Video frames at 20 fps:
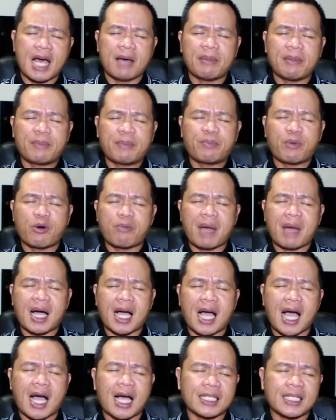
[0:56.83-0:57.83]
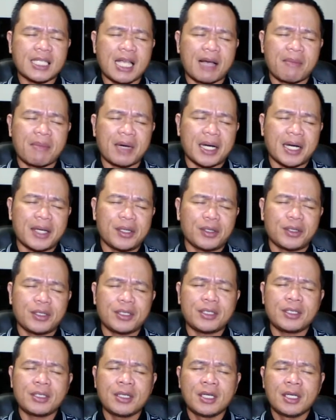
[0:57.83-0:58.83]
aming pong makakasama
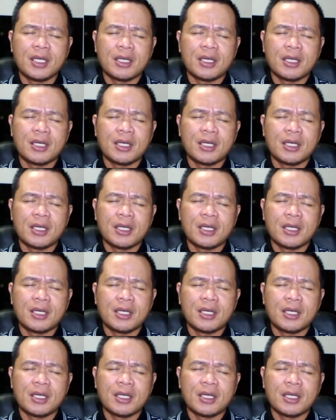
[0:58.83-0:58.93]
ngayon.